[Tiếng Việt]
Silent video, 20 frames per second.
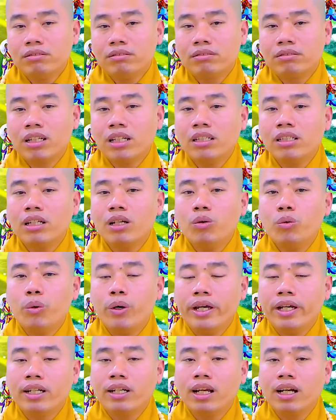tin cái
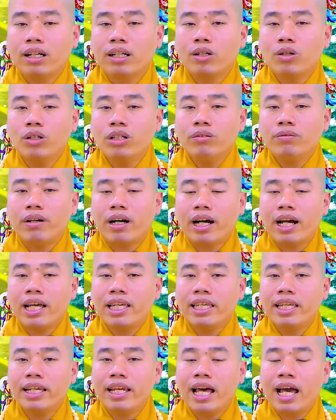nguyện lực của đức phật a
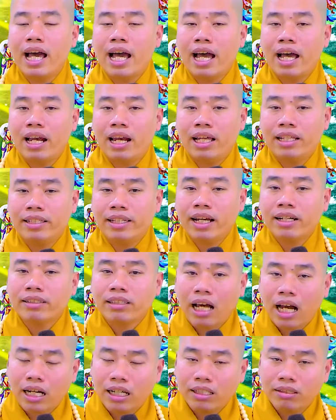di đà là chân
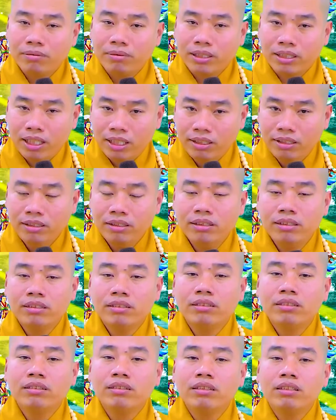thật mình tin
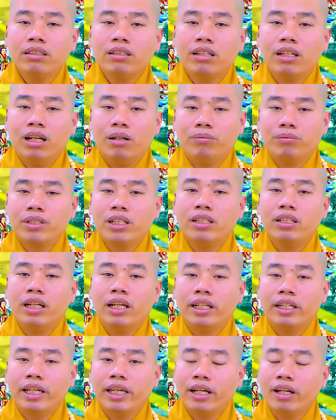lòng tin
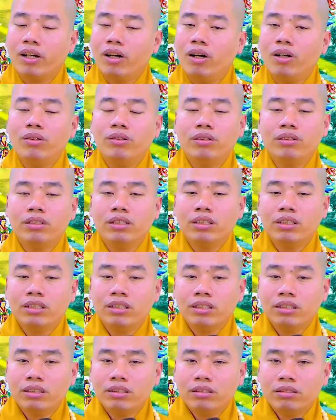này kiên cố
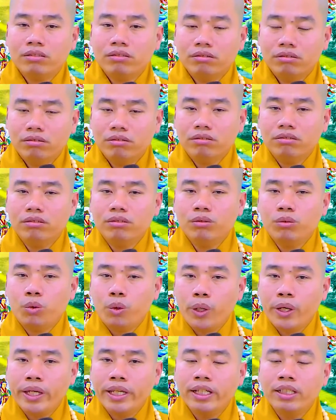
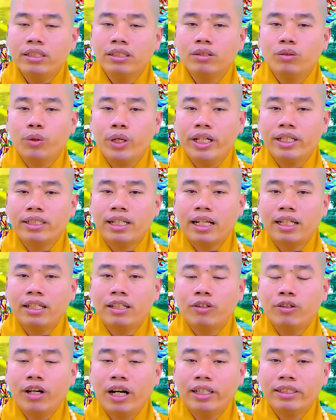nguyện nguyện sanh
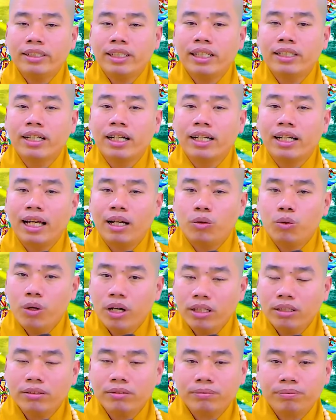quảng sanh cực lạc quốc